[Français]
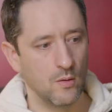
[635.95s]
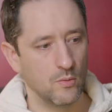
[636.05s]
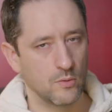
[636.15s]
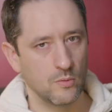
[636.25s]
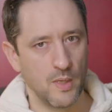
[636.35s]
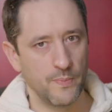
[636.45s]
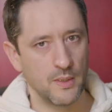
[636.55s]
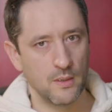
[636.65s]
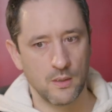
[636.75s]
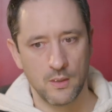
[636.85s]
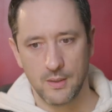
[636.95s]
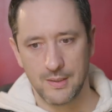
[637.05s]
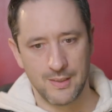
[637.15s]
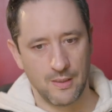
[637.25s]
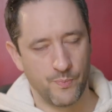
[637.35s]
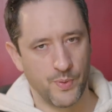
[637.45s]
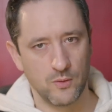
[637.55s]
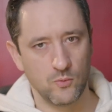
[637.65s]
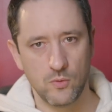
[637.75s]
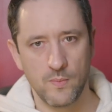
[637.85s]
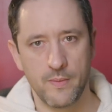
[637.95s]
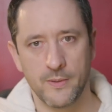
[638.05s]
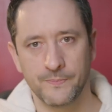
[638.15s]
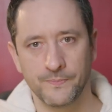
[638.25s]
le de mapping, c'est pas du tout le même